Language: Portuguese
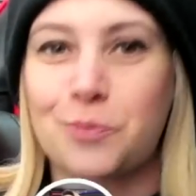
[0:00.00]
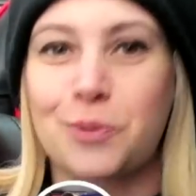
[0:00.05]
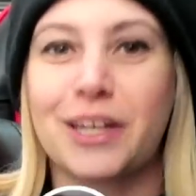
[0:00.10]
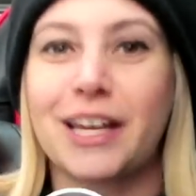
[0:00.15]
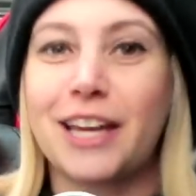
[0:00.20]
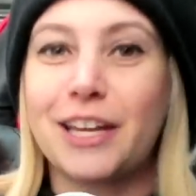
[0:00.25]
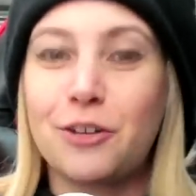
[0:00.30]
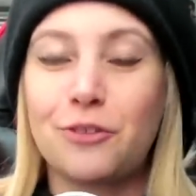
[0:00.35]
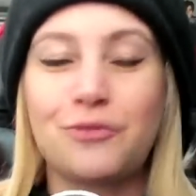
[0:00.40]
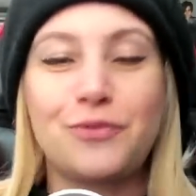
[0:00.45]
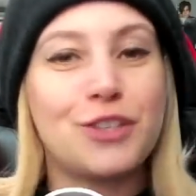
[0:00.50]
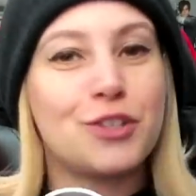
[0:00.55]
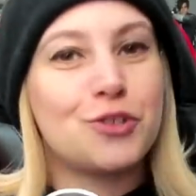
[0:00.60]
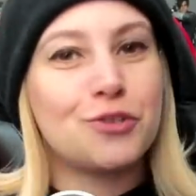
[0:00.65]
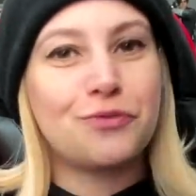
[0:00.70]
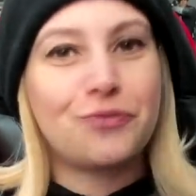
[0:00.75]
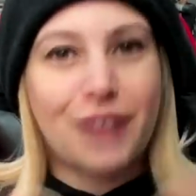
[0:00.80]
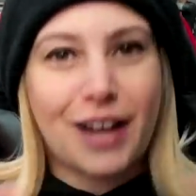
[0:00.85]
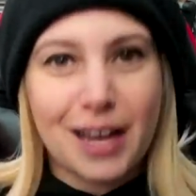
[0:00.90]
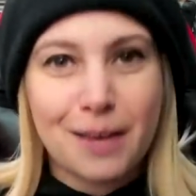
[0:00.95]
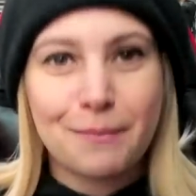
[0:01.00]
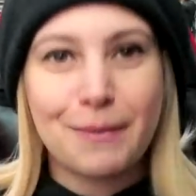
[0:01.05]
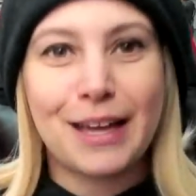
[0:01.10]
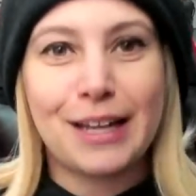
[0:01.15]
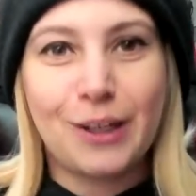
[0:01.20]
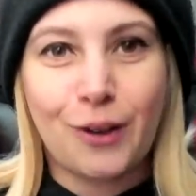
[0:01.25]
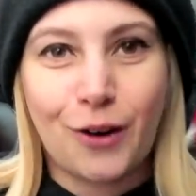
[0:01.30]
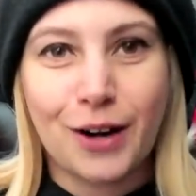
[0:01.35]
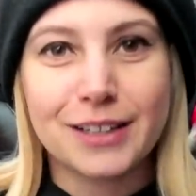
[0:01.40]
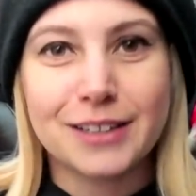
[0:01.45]
Porque aí o vídeo uhum. vai
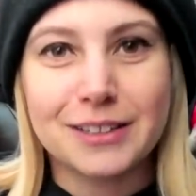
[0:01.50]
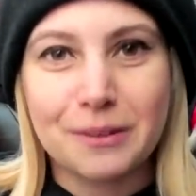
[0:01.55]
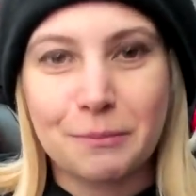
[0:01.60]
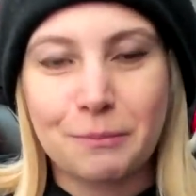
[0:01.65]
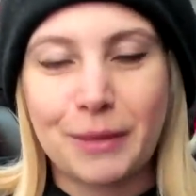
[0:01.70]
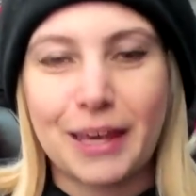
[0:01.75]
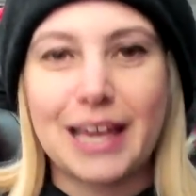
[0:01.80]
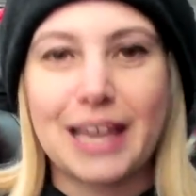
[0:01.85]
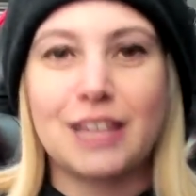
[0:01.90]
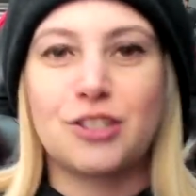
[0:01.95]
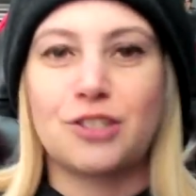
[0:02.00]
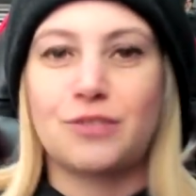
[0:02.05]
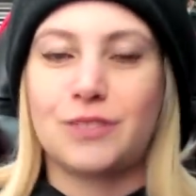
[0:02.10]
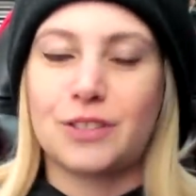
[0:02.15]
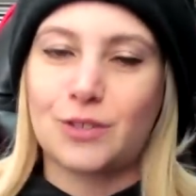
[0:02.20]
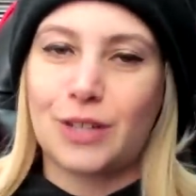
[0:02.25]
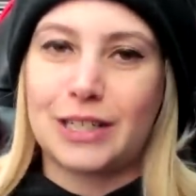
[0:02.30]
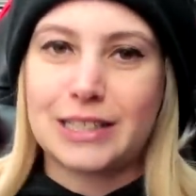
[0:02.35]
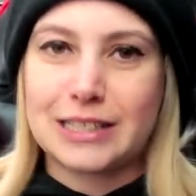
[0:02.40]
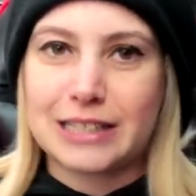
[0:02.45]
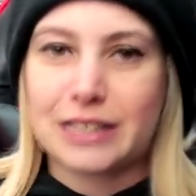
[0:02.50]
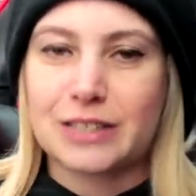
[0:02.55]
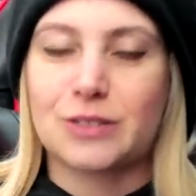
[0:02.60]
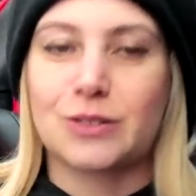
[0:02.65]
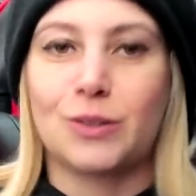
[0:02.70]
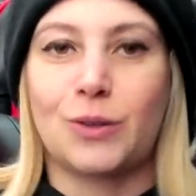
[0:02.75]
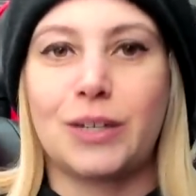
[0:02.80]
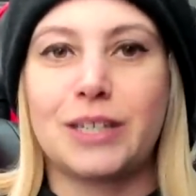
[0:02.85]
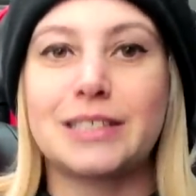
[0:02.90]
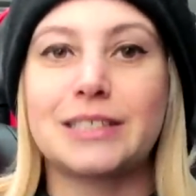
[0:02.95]
melhor também de
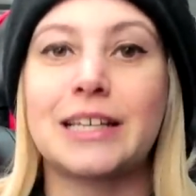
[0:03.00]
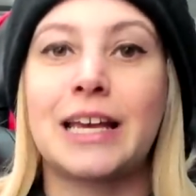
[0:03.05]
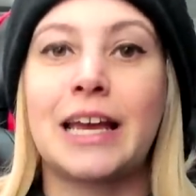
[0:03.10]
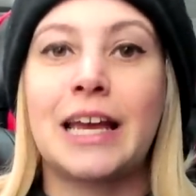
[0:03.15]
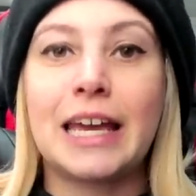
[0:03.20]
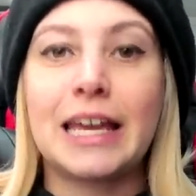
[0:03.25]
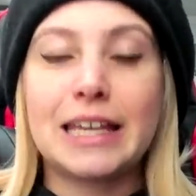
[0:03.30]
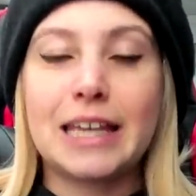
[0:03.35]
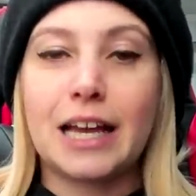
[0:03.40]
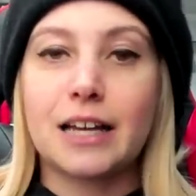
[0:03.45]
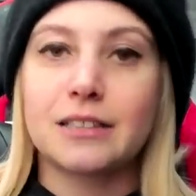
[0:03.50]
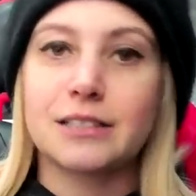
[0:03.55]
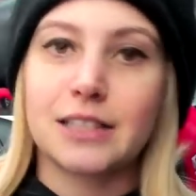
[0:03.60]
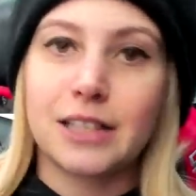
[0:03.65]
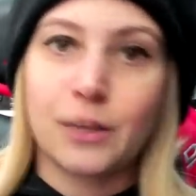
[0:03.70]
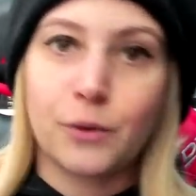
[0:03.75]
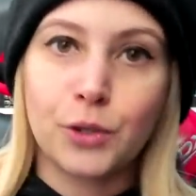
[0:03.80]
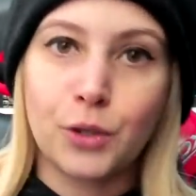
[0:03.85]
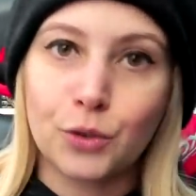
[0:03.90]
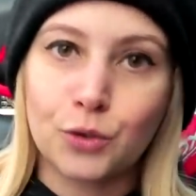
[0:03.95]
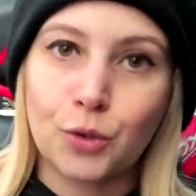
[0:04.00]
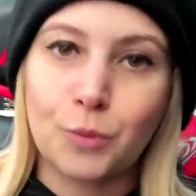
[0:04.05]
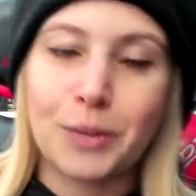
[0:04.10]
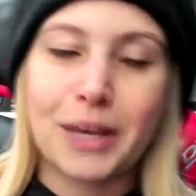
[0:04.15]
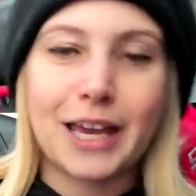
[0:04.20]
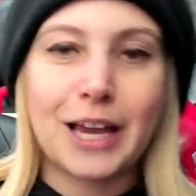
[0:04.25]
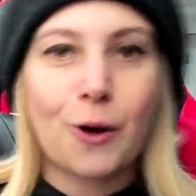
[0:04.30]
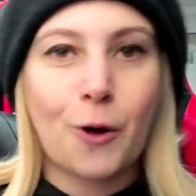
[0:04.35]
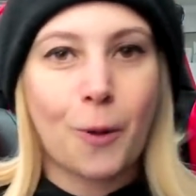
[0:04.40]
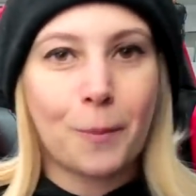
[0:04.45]
visualizações e assim o YouTube
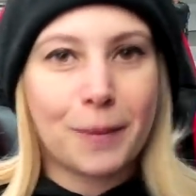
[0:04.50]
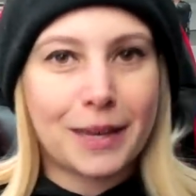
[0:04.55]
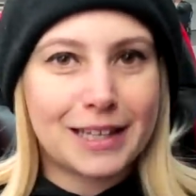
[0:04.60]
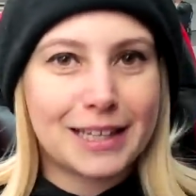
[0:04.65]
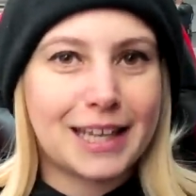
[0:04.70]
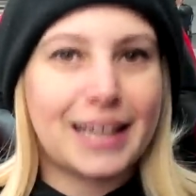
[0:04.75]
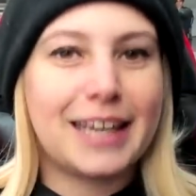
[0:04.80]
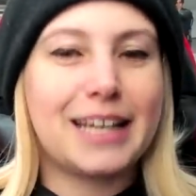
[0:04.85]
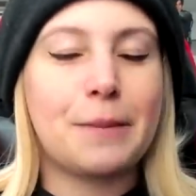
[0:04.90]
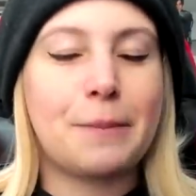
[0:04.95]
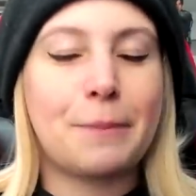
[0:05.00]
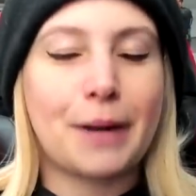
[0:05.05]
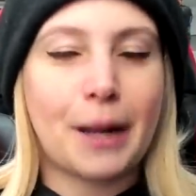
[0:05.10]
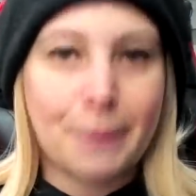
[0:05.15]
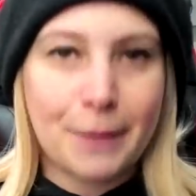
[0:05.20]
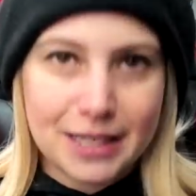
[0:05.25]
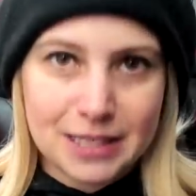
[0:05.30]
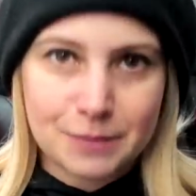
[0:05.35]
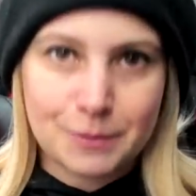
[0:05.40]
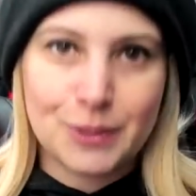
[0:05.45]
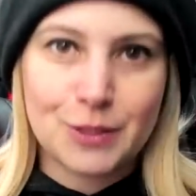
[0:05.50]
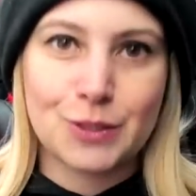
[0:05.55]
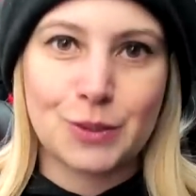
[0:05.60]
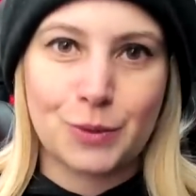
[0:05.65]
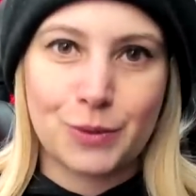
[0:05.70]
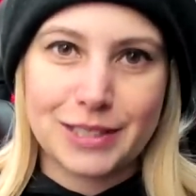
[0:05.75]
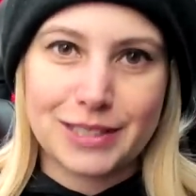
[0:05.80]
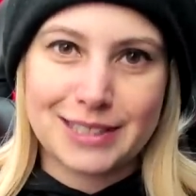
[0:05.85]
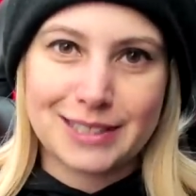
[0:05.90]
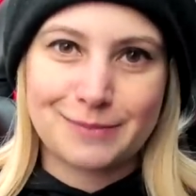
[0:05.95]
recomenda ele para mais
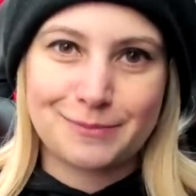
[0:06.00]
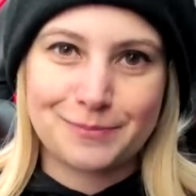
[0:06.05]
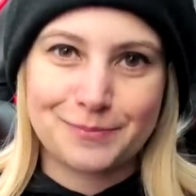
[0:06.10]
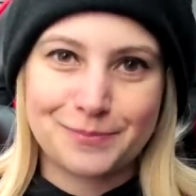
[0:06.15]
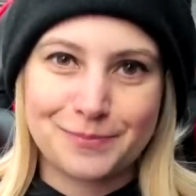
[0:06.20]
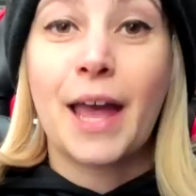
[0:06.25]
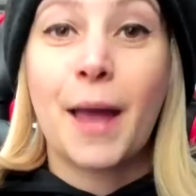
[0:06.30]
pessoas.